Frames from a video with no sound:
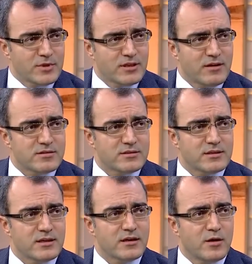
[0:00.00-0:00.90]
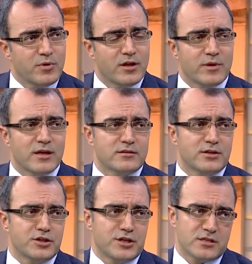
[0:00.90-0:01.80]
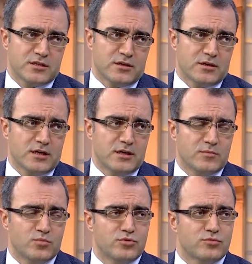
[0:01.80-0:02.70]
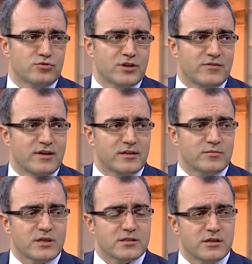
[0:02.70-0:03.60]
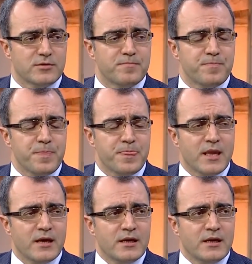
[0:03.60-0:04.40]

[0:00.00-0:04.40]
tedavisinde kapalı ameliyatların yeri sınırlı. Bunu burada ifade etmek isterim. Evet.